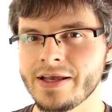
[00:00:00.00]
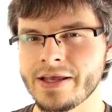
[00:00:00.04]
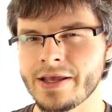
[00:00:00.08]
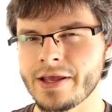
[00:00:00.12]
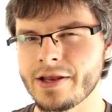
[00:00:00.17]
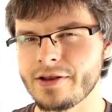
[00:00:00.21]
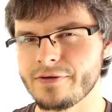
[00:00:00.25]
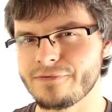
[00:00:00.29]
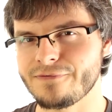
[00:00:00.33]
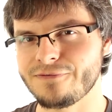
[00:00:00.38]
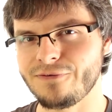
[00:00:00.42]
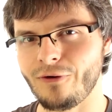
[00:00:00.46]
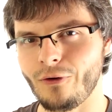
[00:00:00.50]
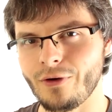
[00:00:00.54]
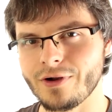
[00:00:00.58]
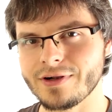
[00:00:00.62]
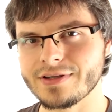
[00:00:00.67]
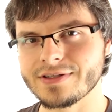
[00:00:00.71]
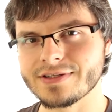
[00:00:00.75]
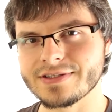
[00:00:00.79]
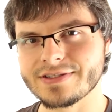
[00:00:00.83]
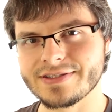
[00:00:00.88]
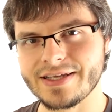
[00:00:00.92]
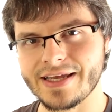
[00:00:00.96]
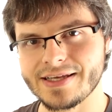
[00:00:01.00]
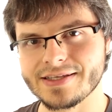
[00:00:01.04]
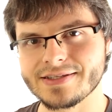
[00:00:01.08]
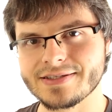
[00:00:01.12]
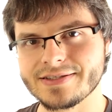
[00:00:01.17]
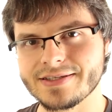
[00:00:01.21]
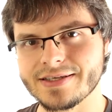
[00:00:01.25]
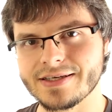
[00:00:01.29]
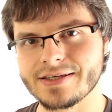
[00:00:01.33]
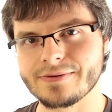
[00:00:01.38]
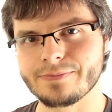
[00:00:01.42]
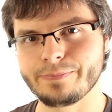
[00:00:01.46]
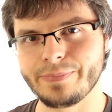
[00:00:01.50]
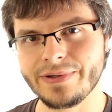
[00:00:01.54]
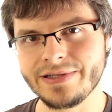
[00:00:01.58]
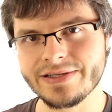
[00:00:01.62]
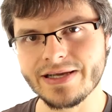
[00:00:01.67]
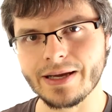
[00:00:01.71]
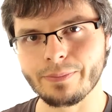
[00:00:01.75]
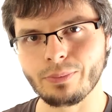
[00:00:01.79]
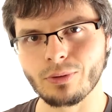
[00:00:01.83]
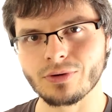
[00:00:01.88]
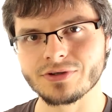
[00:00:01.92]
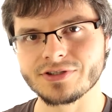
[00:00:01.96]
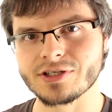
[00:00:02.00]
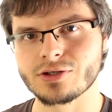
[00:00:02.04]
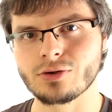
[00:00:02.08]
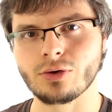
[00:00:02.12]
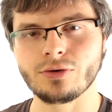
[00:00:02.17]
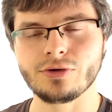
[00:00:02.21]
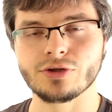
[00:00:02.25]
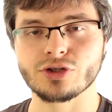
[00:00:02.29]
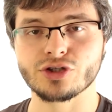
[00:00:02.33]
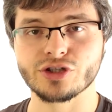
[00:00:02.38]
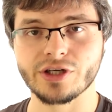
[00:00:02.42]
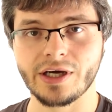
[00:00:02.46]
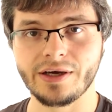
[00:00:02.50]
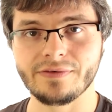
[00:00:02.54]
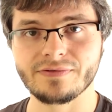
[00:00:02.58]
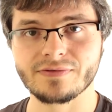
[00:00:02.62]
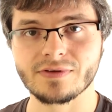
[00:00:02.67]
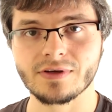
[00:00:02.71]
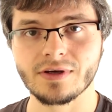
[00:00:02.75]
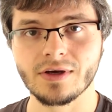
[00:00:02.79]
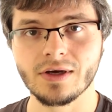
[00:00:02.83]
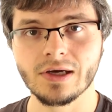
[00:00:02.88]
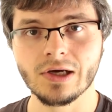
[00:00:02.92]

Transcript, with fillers: hier die vollen 60 Bilder pro Sekunde schafft